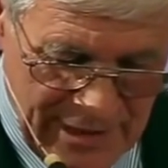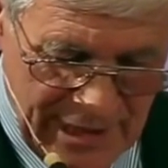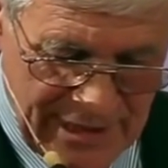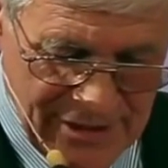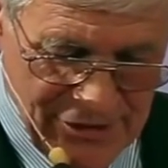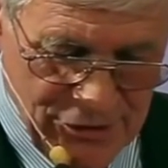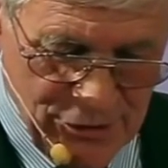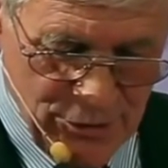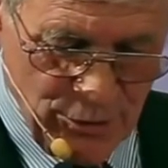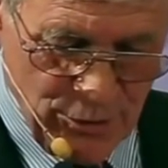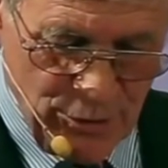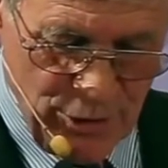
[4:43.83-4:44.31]

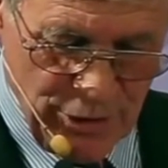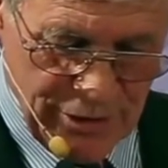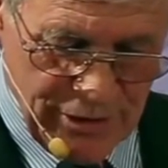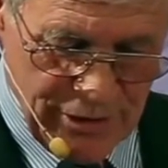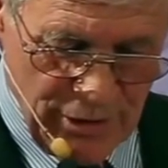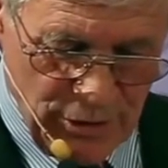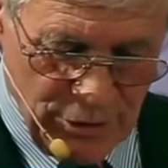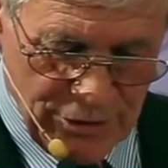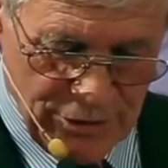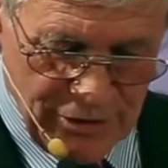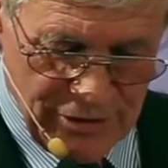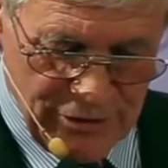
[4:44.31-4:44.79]
Dazu
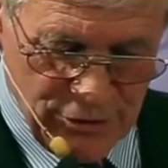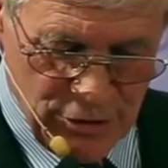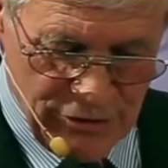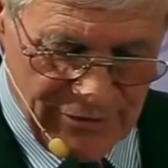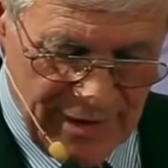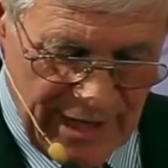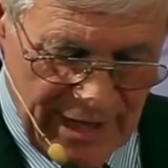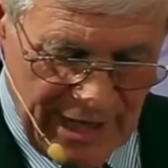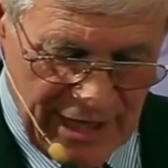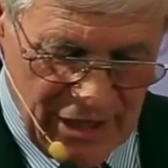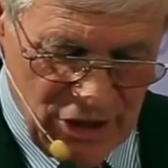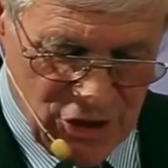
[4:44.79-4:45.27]
gehört auch zur
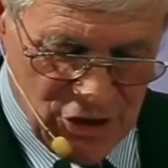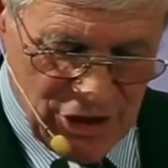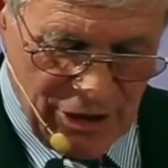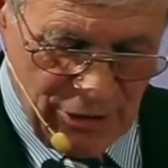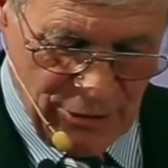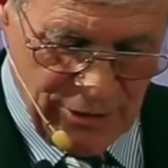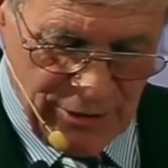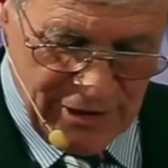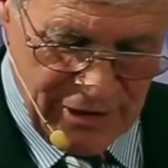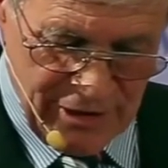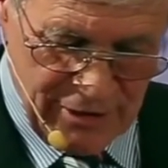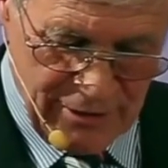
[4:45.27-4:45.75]

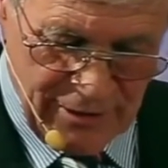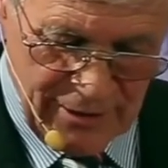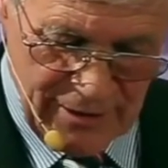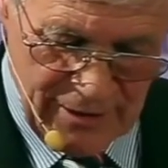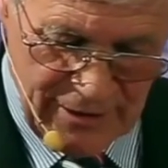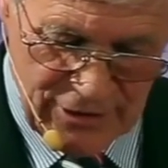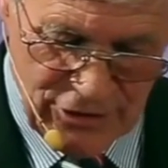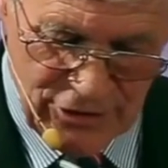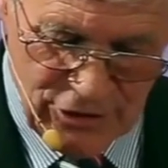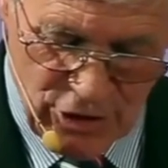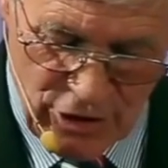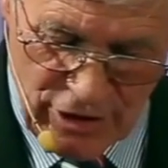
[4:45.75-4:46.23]

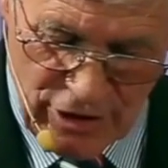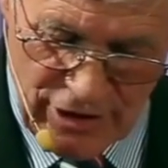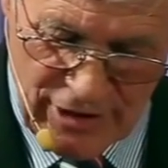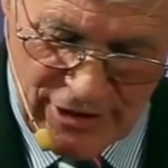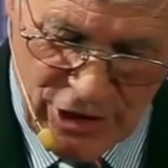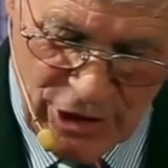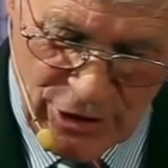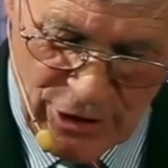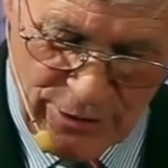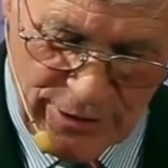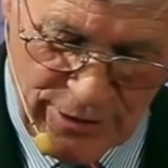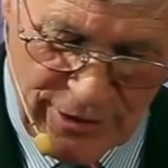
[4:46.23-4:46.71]

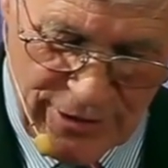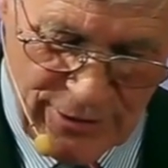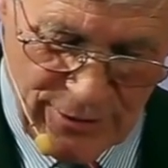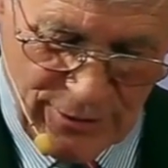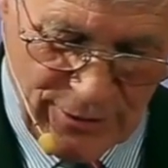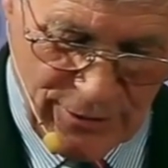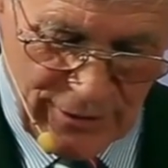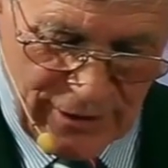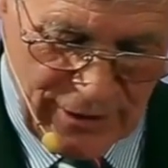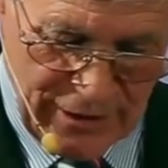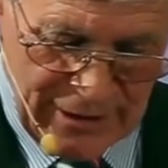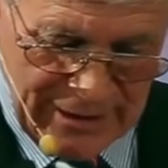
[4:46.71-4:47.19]

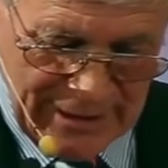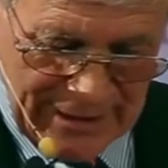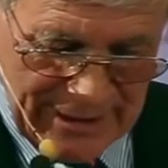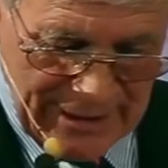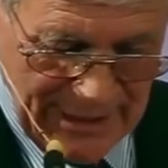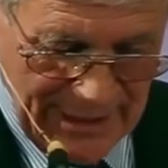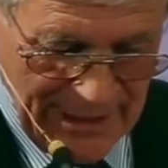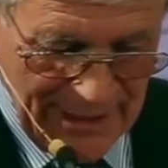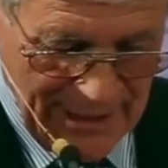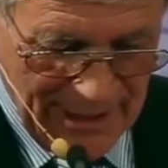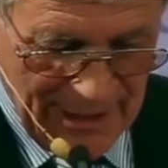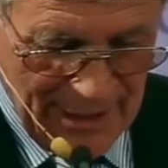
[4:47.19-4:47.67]
Veranschaulichung
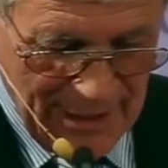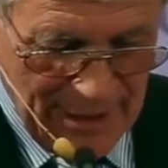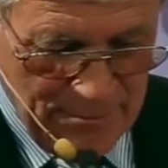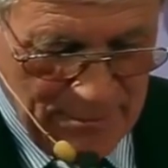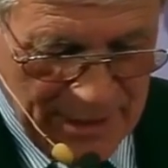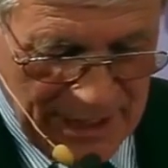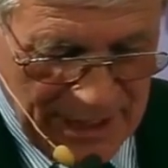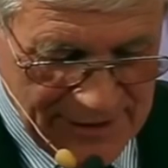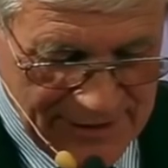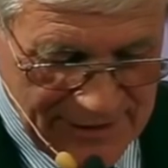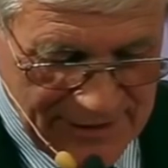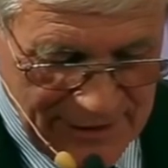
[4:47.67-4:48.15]

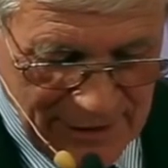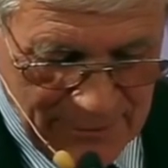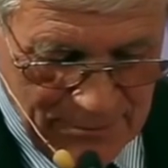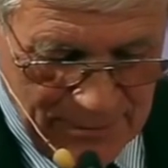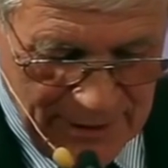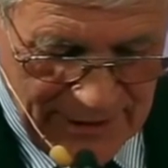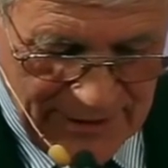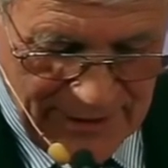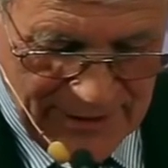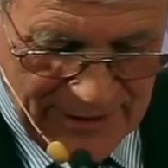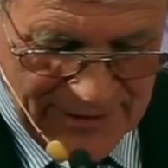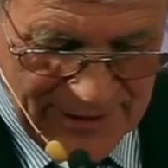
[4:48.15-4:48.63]

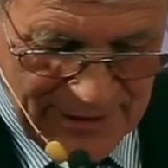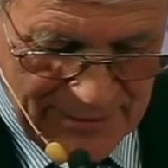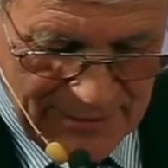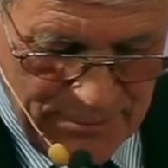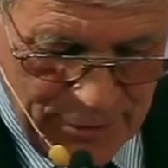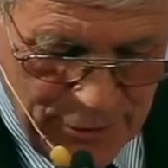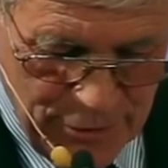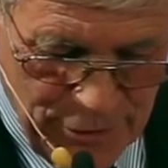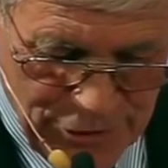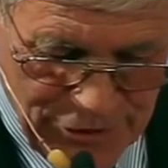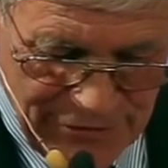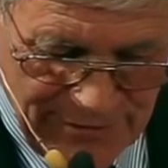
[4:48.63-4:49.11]
Plastikpenisse,
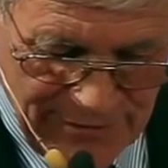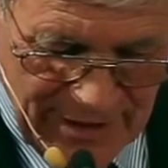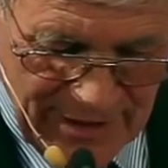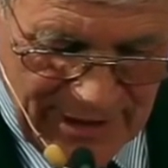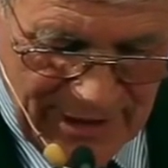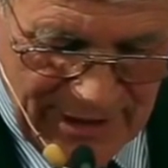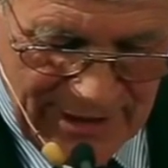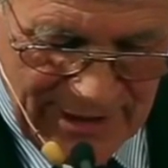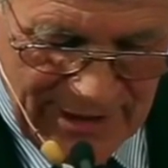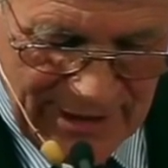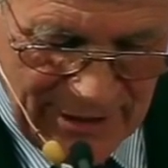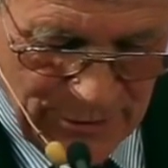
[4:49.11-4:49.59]

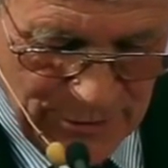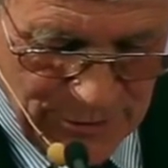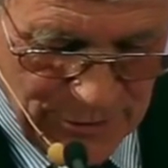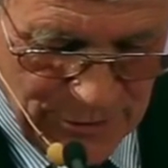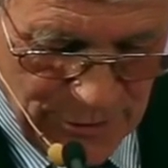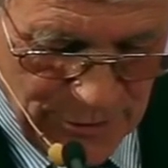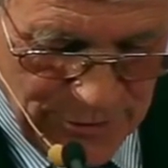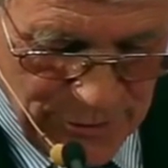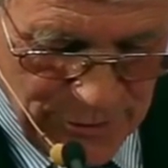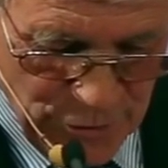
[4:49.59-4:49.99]
Plüschvagine und